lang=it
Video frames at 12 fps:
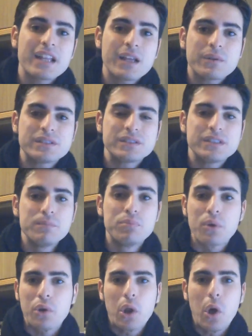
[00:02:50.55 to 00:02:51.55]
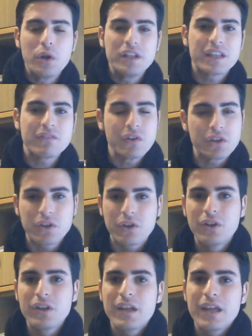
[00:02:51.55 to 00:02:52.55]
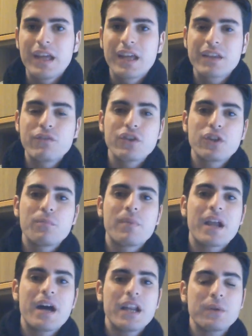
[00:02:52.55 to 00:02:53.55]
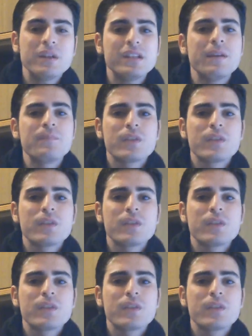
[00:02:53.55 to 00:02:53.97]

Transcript: da questi burloni che vogliono, eh, che vogliono barare. Quindi